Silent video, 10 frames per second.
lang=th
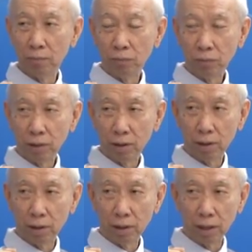ฟันโฟ
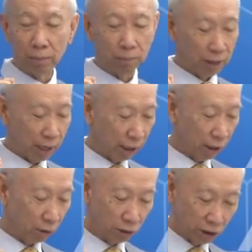กับอ่า
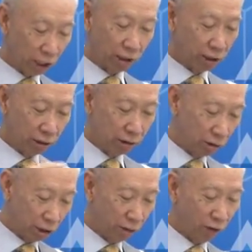ก็จริงๆ คือเดี๋
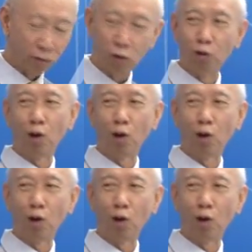ยวนี้ฟันโฟ